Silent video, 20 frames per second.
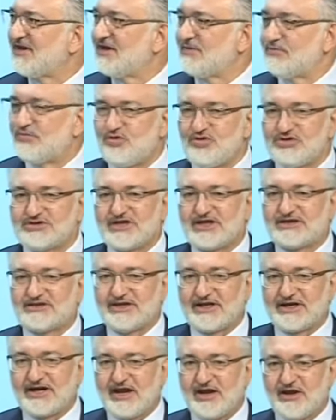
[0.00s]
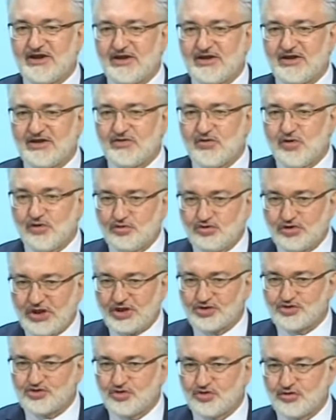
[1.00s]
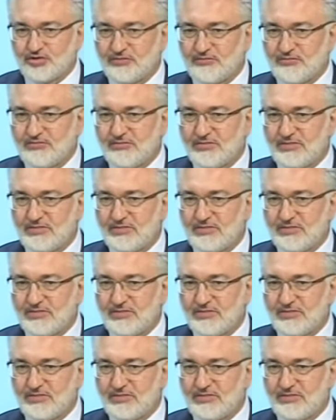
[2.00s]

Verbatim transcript: bu insanlara önünü açıyorum.